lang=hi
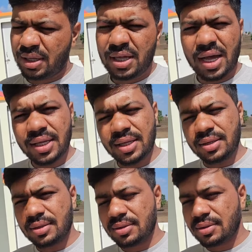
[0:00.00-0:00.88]
क्या ही
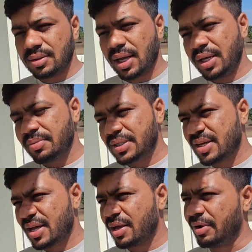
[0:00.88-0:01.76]
क्या ही
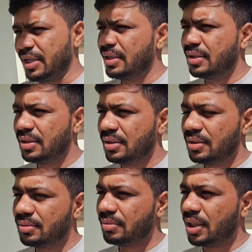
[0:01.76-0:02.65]
मज़ा आया
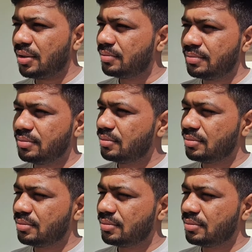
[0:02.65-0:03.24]
भाई मतलब